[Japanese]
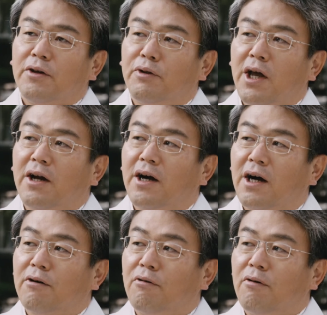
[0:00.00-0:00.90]
4年
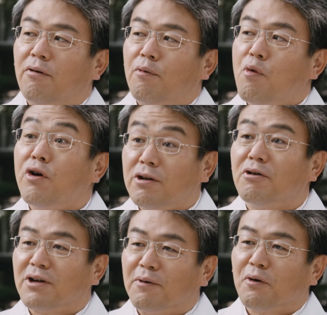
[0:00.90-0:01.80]
間こう燃える
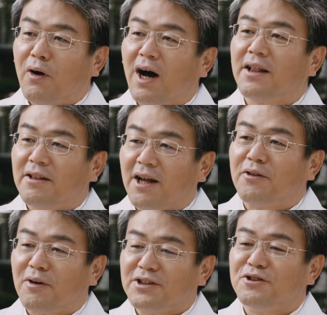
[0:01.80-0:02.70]
ようなものがあった
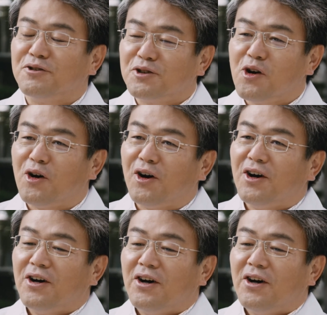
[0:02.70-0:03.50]
りとかすると